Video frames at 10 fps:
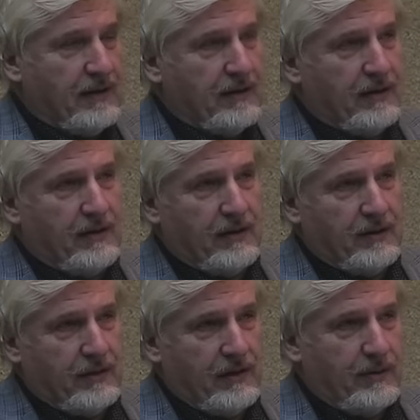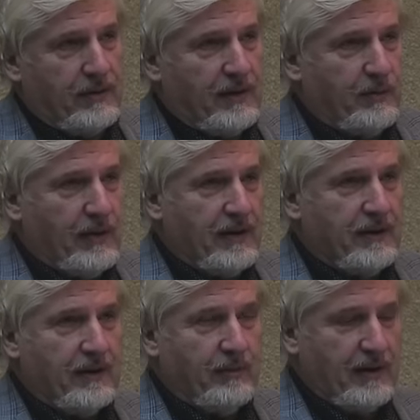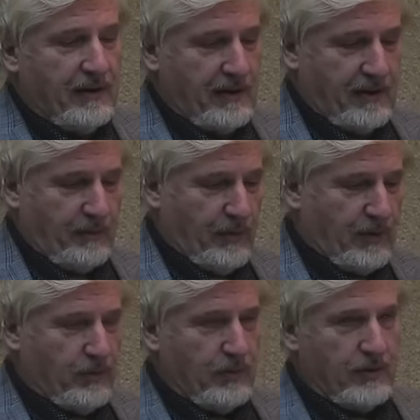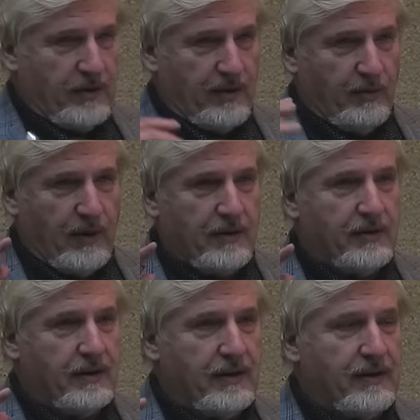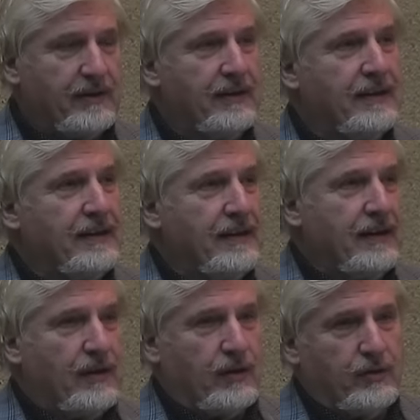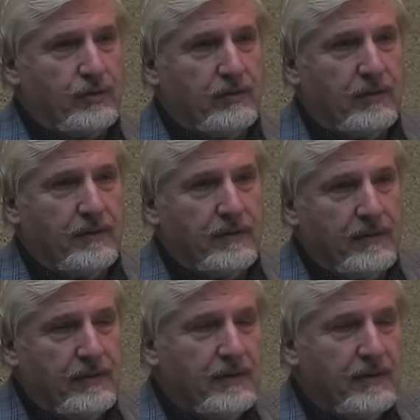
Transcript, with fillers: когда наши далекие предки были такие похожи на небольших крысюков,